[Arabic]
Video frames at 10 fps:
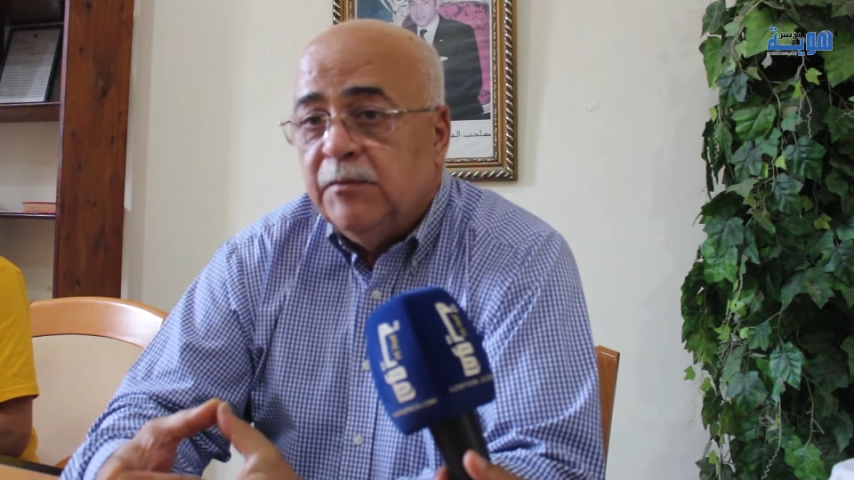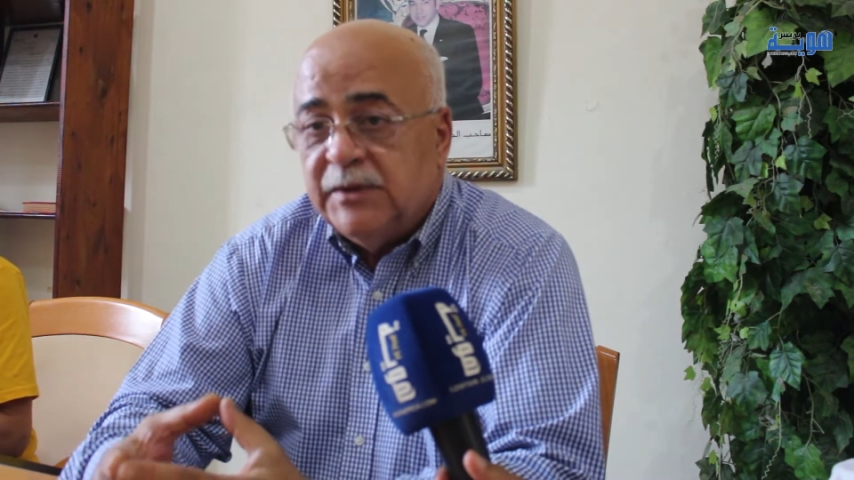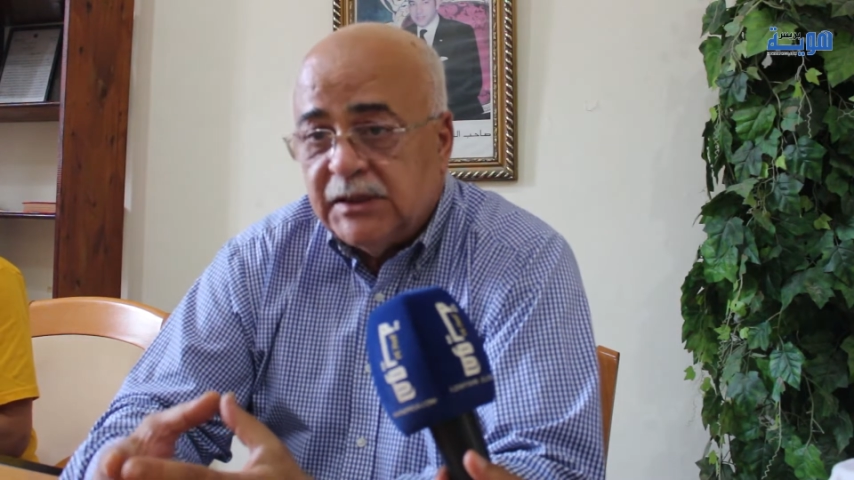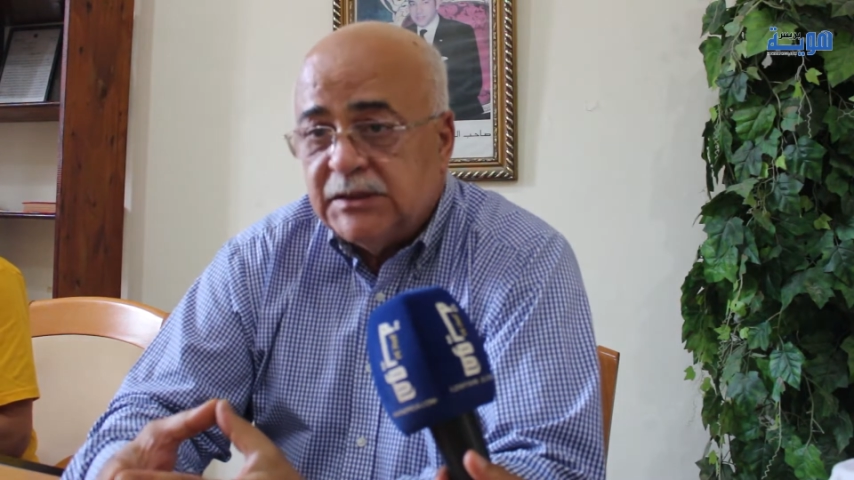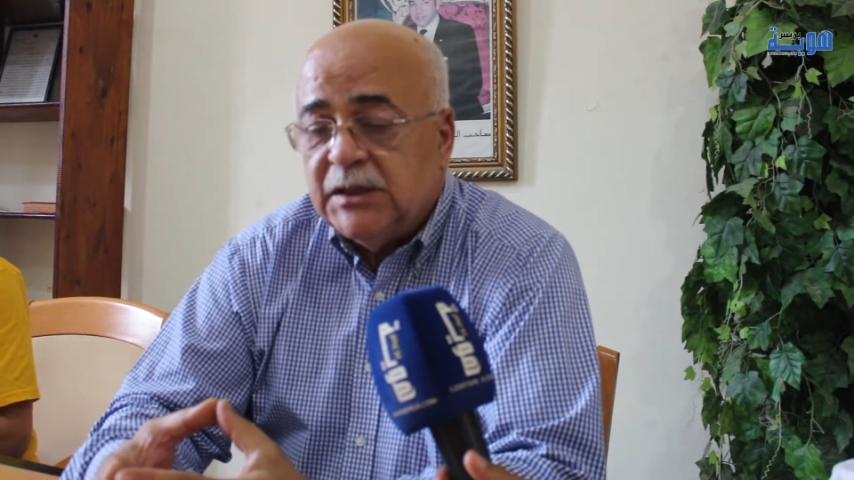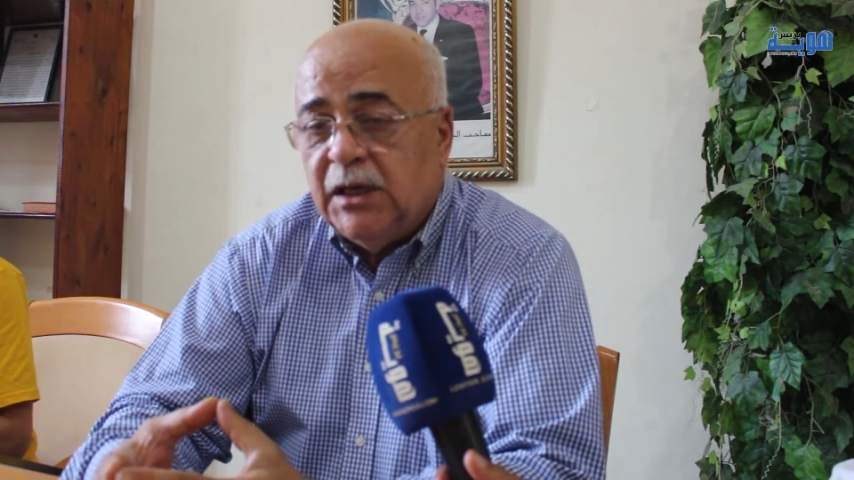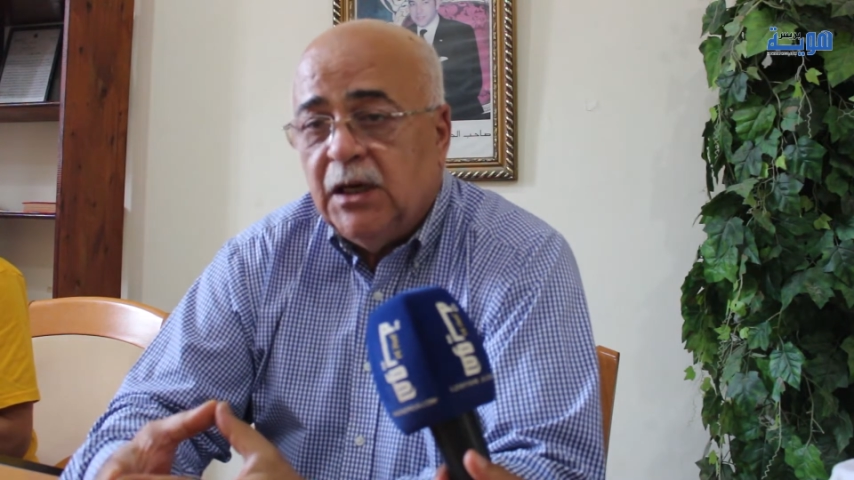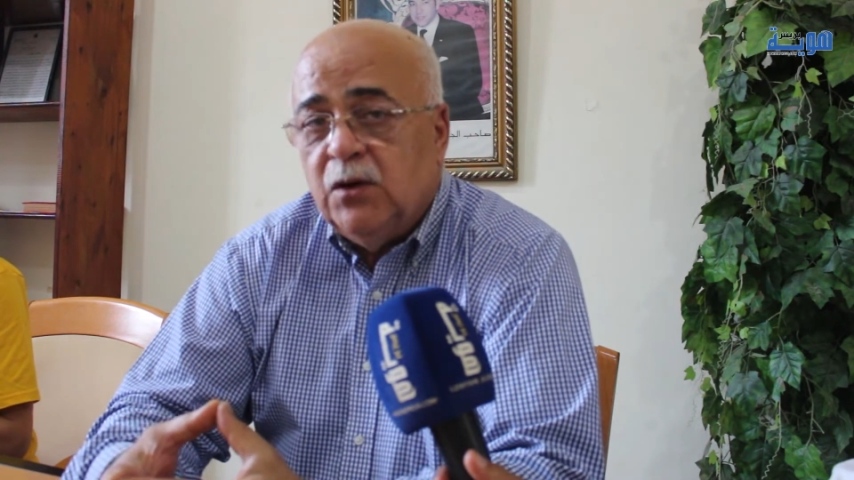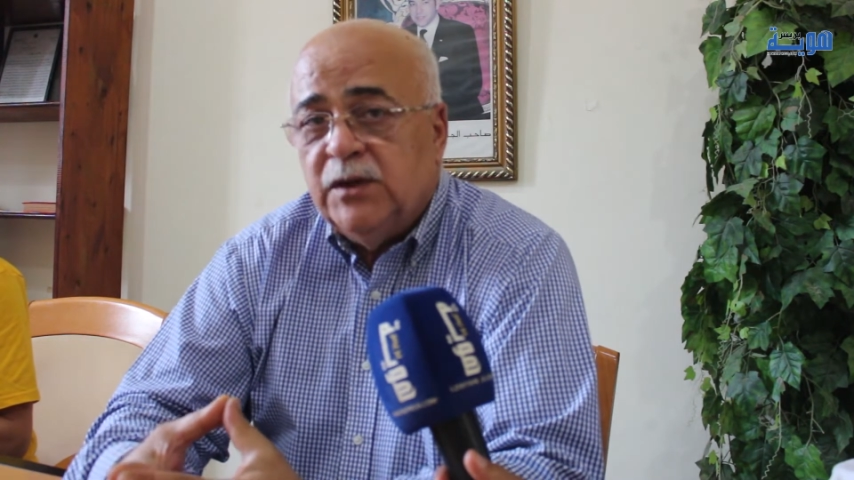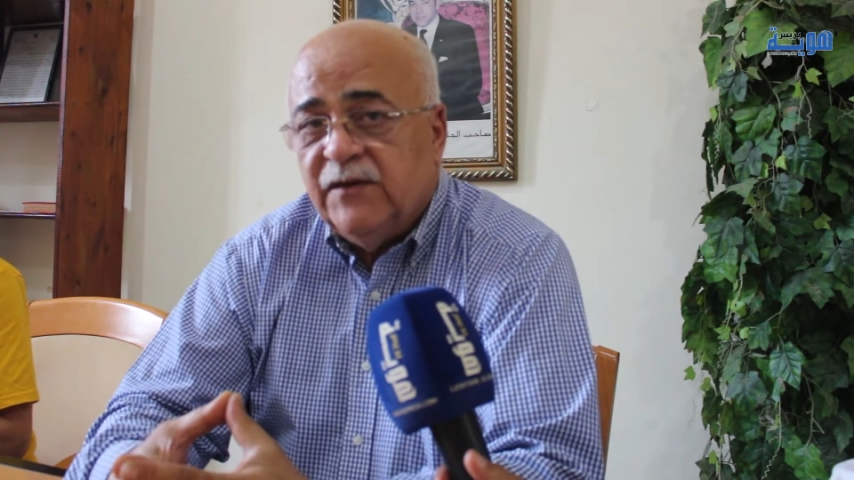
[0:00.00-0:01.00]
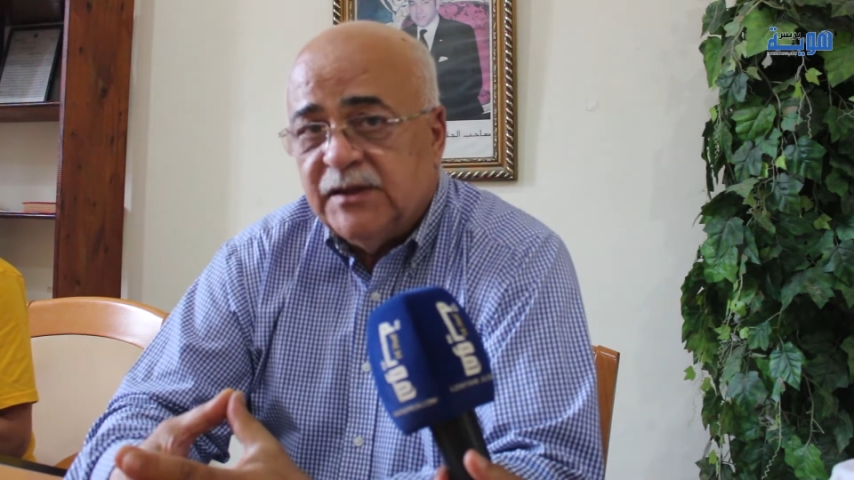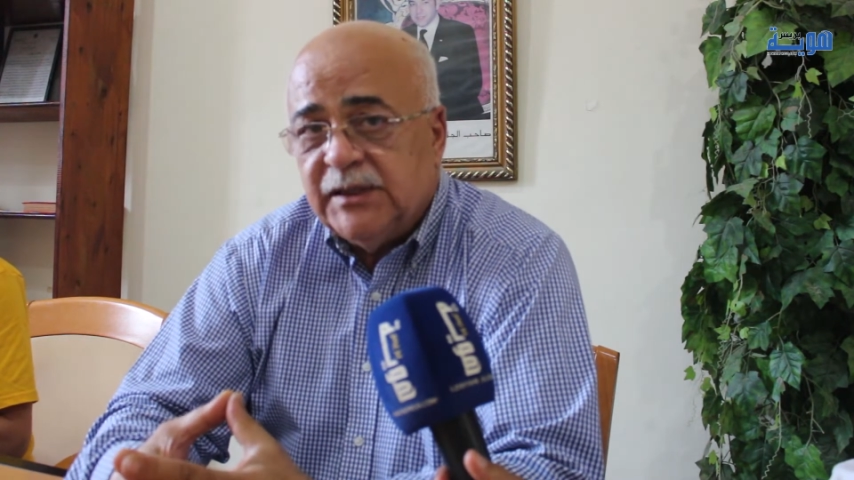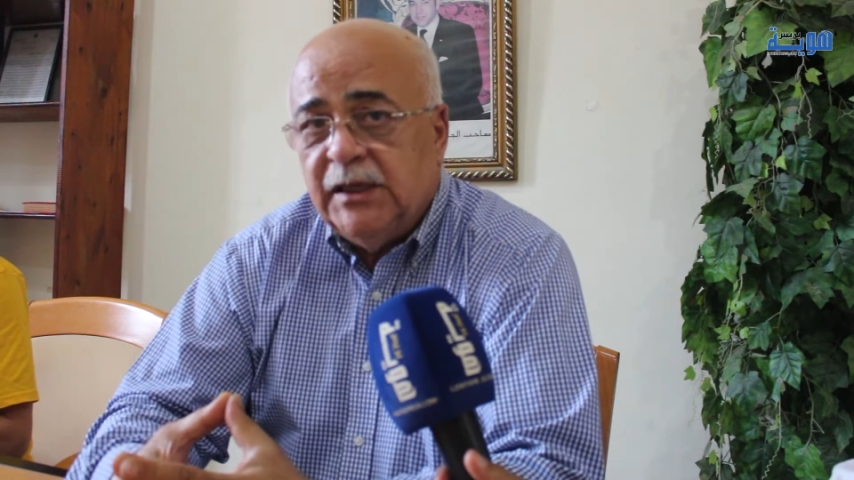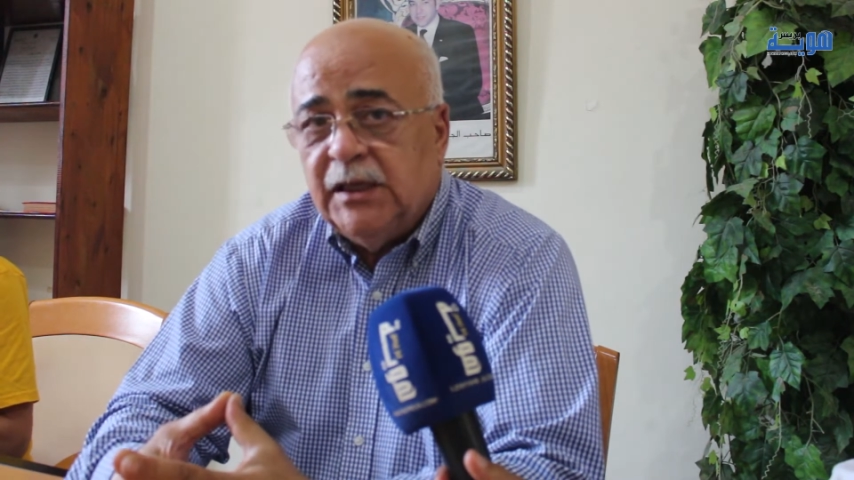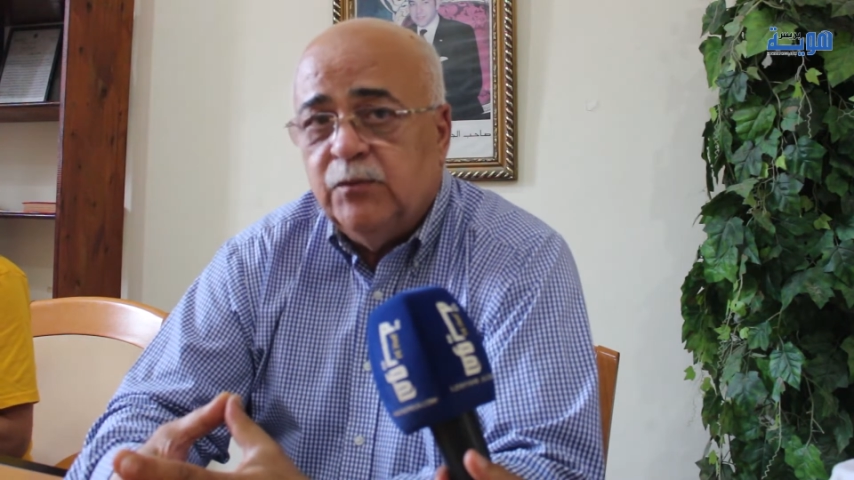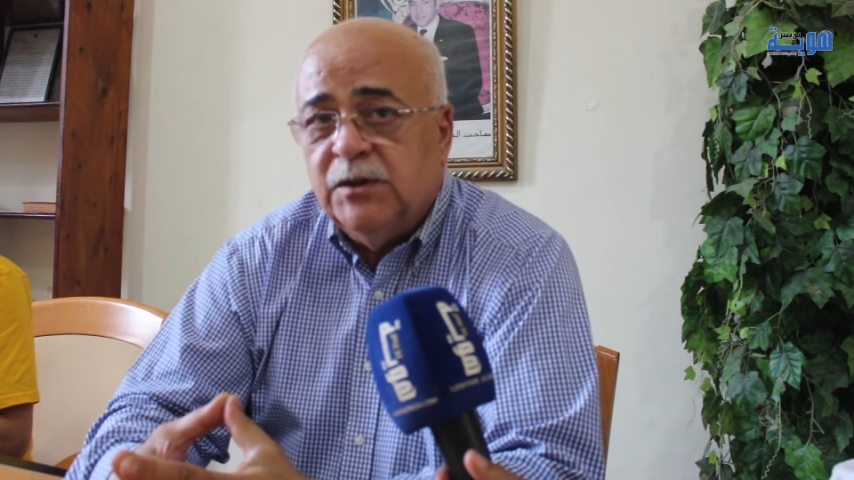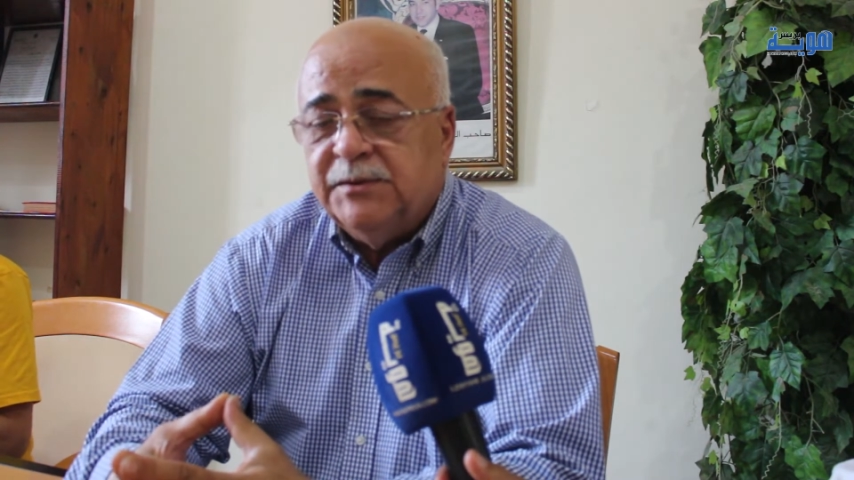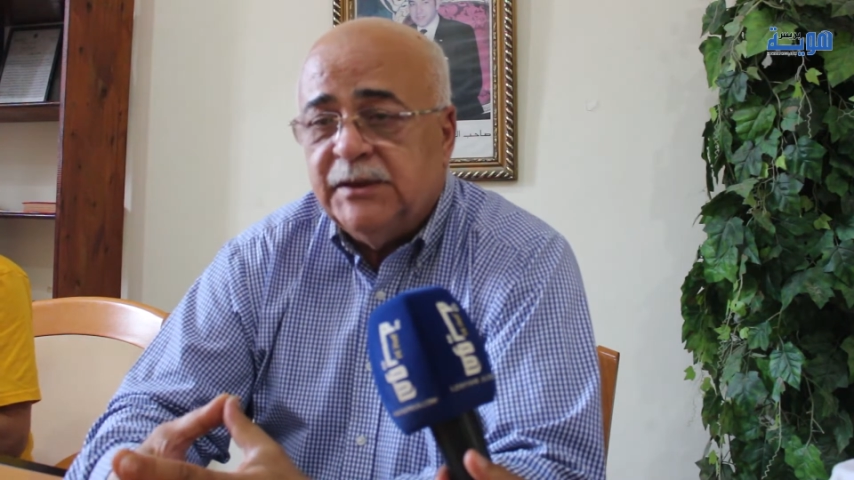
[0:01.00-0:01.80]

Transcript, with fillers: من ذاك الساعه وهي فاتحه الابواب